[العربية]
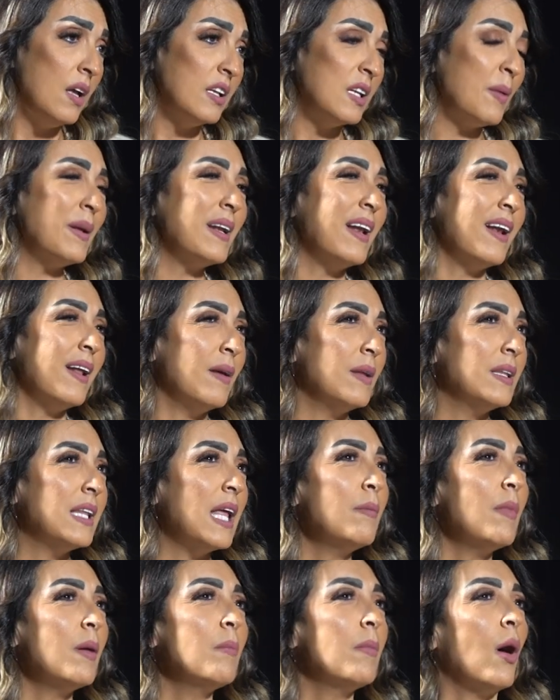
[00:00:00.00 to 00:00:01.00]
طبعا انا
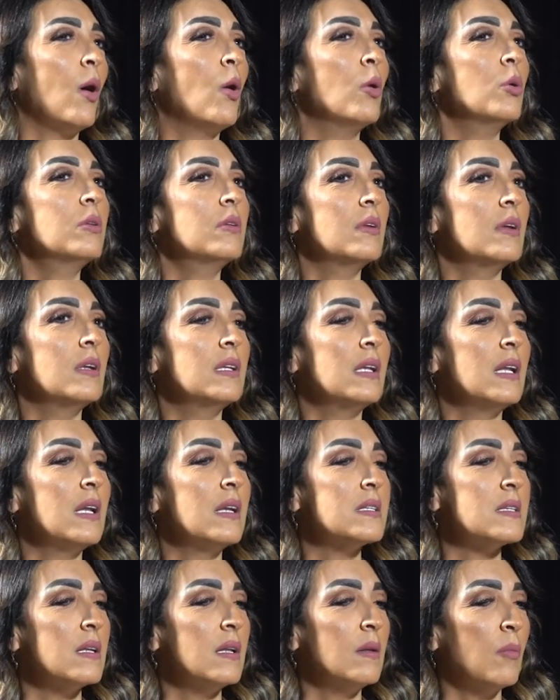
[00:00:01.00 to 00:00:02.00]
دايما بحط ان
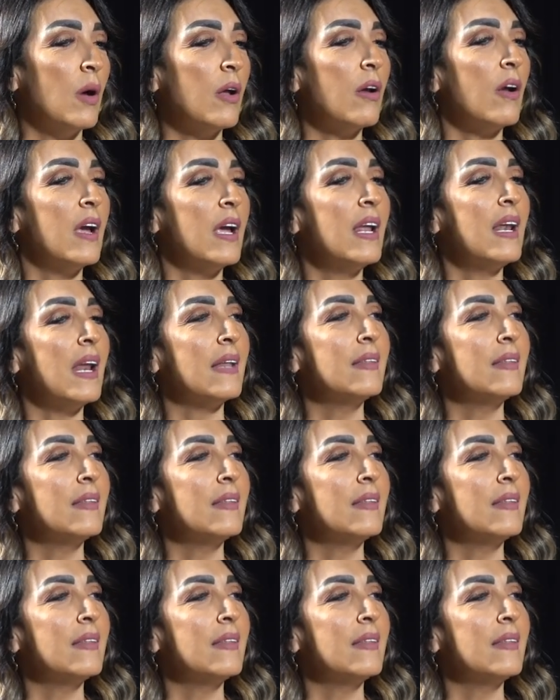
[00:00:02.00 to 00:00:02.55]
المراه هي اللي